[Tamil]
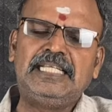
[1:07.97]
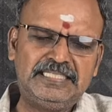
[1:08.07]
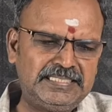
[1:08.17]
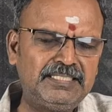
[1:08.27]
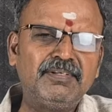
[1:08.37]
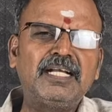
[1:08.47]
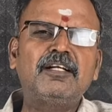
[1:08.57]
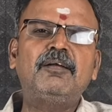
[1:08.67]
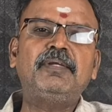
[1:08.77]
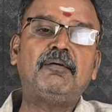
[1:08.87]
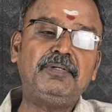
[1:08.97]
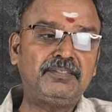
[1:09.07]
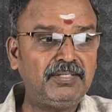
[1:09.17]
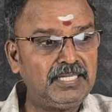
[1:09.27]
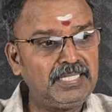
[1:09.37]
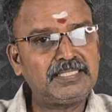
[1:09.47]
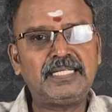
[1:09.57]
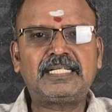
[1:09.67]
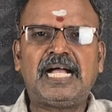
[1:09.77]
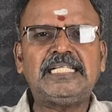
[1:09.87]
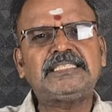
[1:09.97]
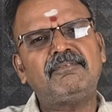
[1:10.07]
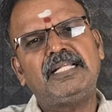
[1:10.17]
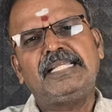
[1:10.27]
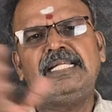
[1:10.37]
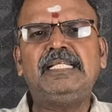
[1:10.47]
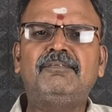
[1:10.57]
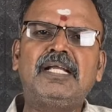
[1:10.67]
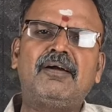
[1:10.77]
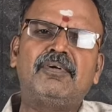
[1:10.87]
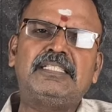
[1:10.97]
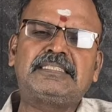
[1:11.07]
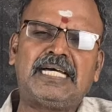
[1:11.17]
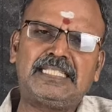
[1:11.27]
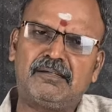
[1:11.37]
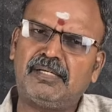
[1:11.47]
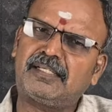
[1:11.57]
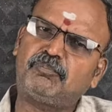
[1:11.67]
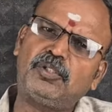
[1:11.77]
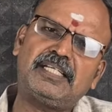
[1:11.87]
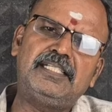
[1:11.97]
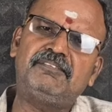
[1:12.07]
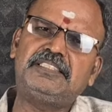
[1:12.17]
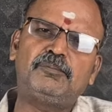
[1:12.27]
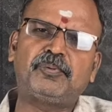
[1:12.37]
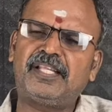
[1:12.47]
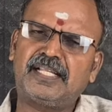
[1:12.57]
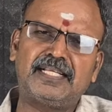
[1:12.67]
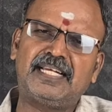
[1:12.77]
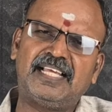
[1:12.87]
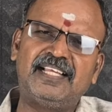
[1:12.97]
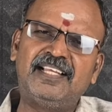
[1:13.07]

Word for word: எதுக்கு இவங்க அங்கே போய் அப்போ இவங்களும் அதில் காசை வாங்கிக்கிட்டு இவங்க அவங்களுக்கு சாதகமாக ரிப்போர்ட்டை எழுதி வச்சுட்டு போயிருக்காங்கல்ல